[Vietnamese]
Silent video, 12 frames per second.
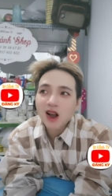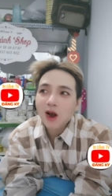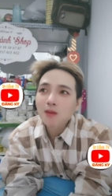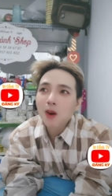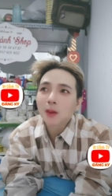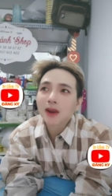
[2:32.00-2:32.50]

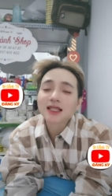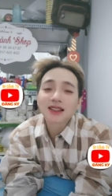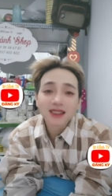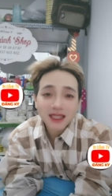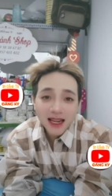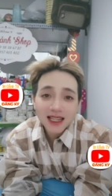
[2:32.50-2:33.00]
có một cái
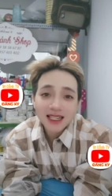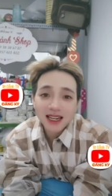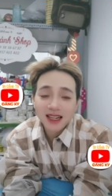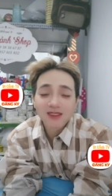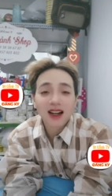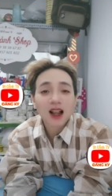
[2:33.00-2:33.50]
sự kiên
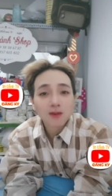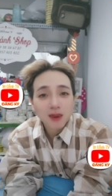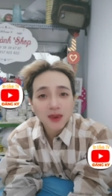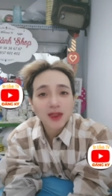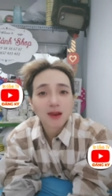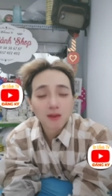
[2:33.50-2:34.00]
trì và không
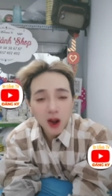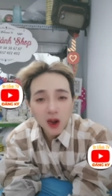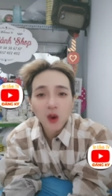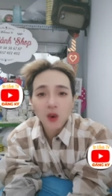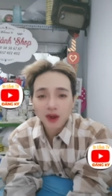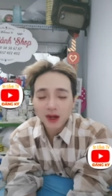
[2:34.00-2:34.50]
bao giờ bỏ
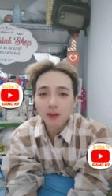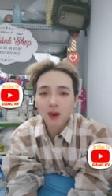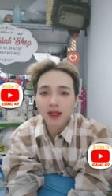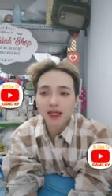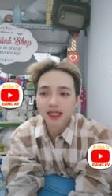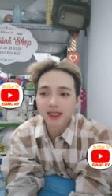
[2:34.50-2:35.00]
cuộc đâu
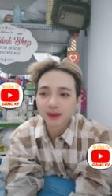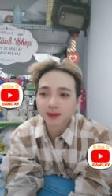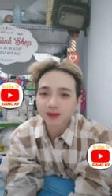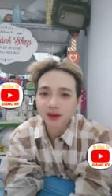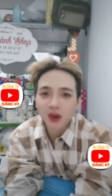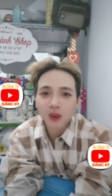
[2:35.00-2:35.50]
mọi người
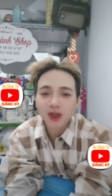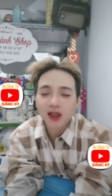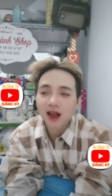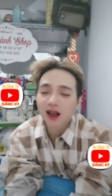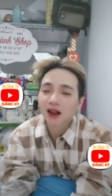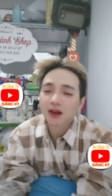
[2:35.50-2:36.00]
dù
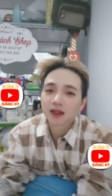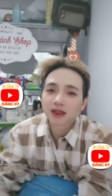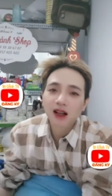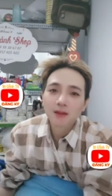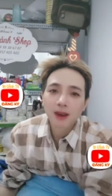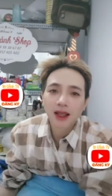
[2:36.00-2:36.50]
cho
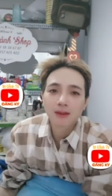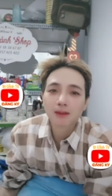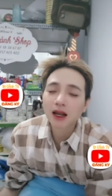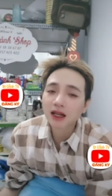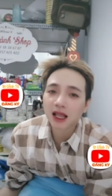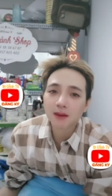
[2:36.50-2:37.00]
có bị
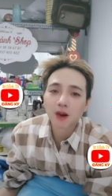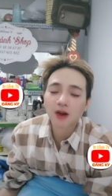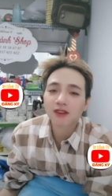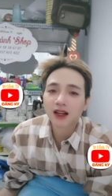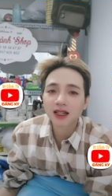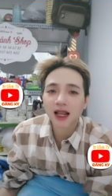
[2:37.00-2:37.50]
bất kỳ một
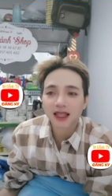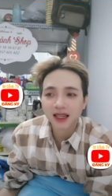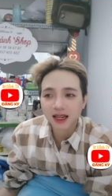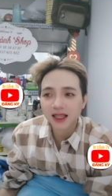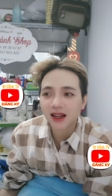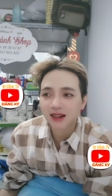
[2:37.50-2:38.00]
cái vấn đề
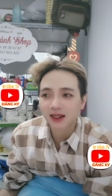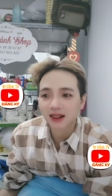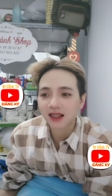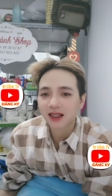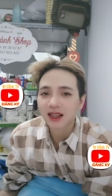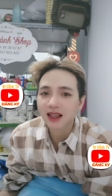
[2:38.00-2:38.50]
gì đi chăng
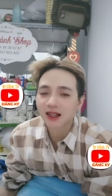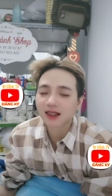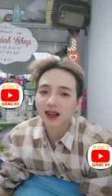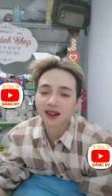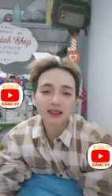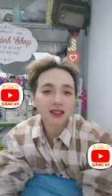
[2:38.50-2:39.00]
nữa thì chí cảnh
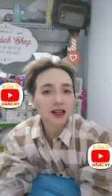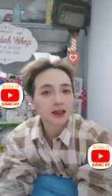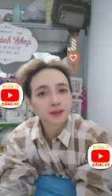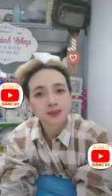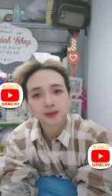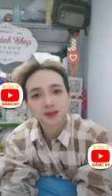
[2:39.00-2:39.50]
vẫn
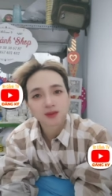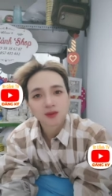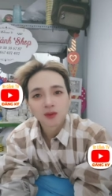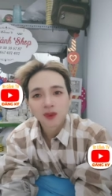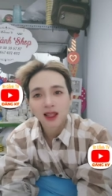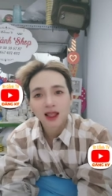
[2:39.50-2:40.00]
uh,
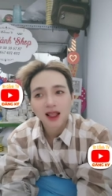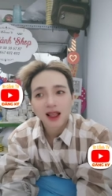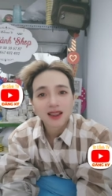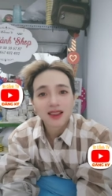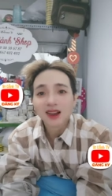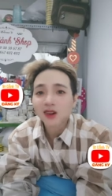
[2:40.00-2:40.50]

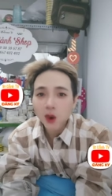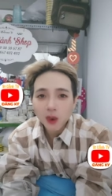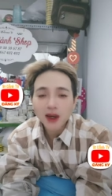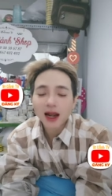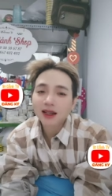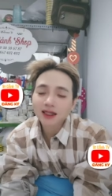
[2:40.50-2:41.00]
vẫn
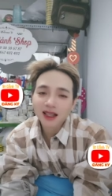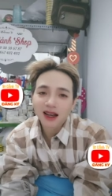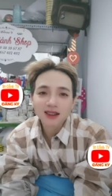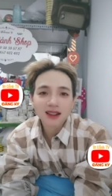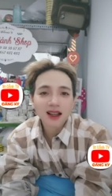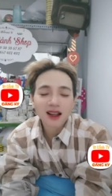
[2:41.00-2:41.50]
cố gắng
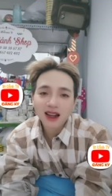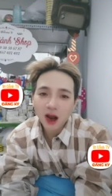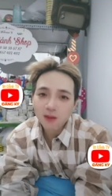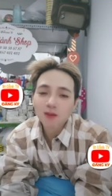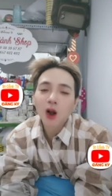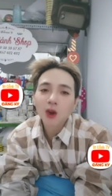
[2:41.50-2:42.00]
vẫn ờ,
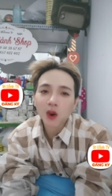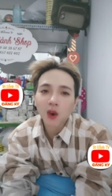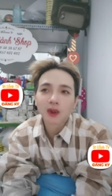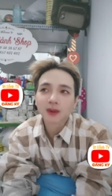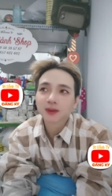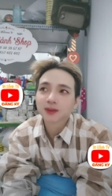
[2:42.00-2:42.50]
không bỏ
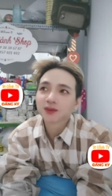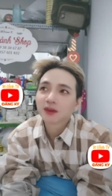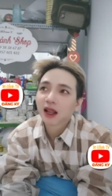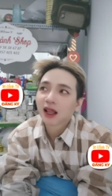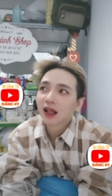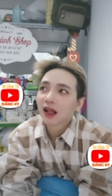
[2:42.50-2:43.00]
cuộc
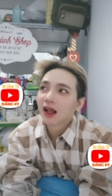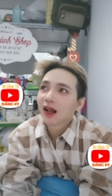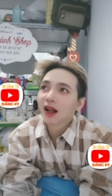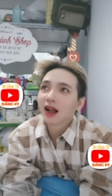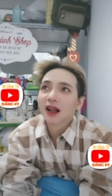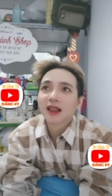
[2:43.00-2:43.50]

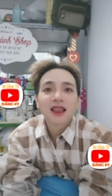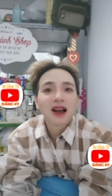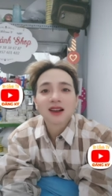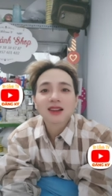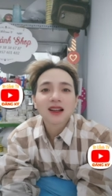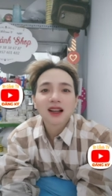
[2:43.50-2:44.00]
à,
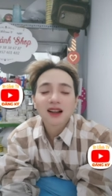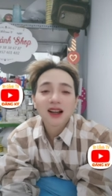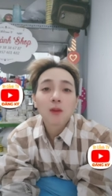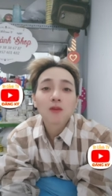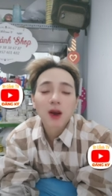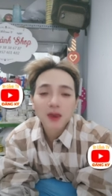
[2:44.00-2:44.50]
vẫn ờ,
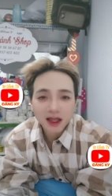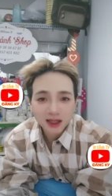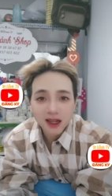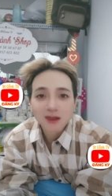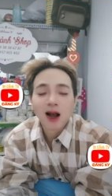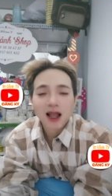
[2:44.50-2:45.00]
không bao giờ
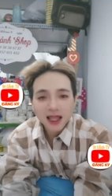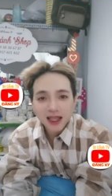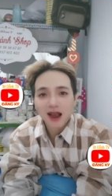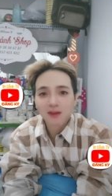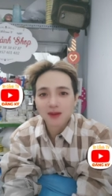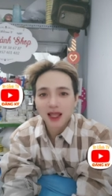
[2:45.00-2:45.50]
từ bỏ
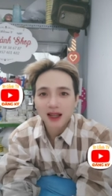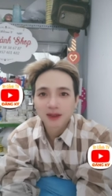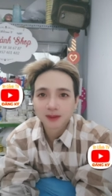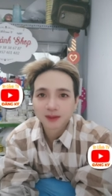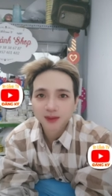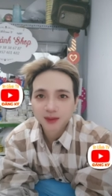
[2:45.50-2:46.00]
hy vọng nha